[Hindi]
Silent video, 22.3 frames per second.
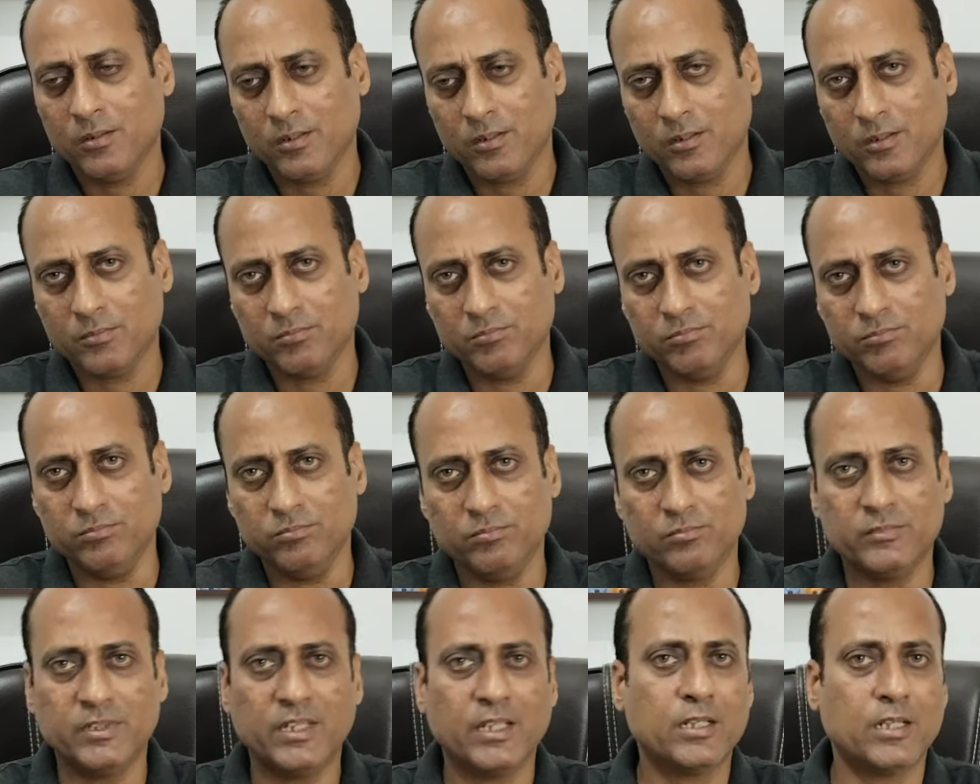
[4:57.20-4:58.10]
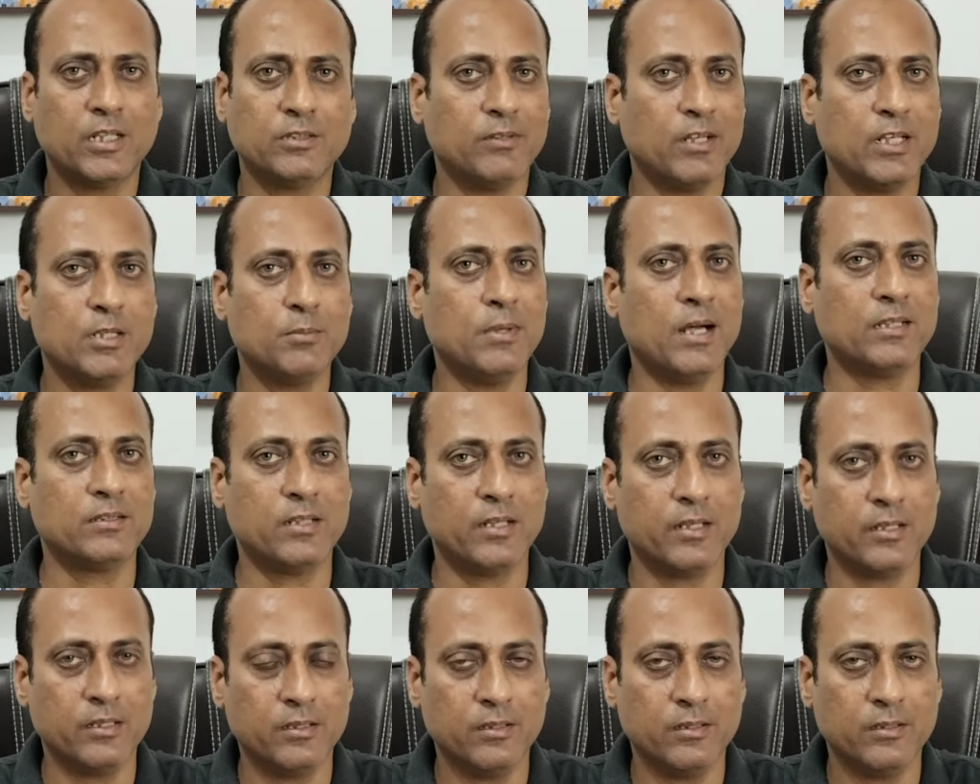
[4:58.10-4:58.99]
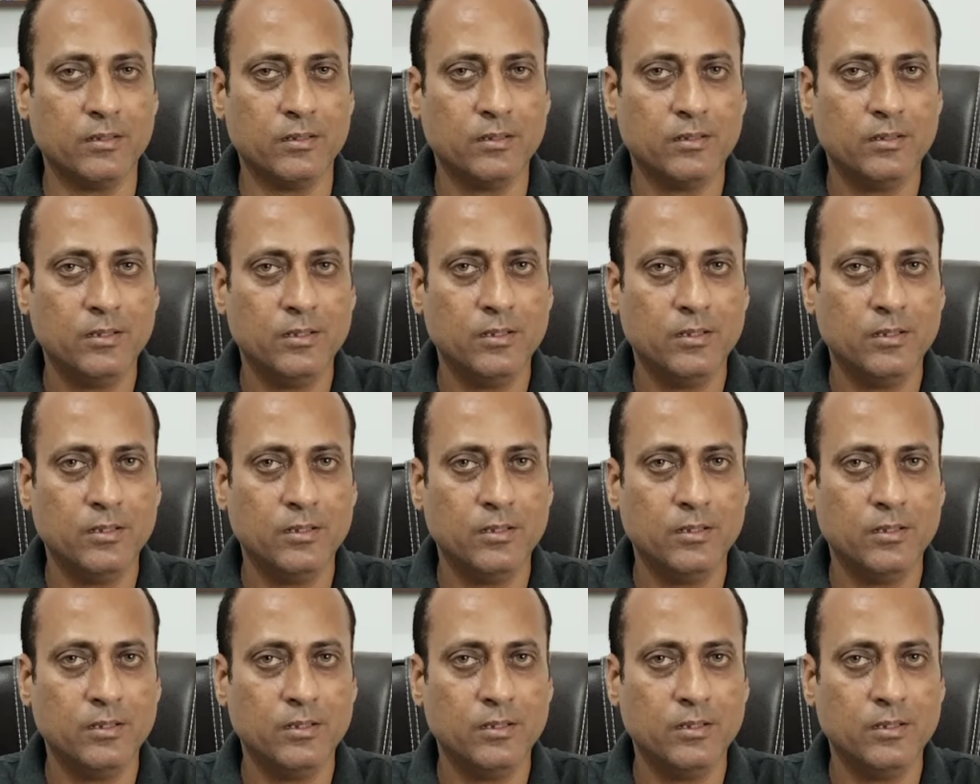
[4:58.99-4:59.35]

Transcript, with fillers: दिक्कत वाली बात नहीं है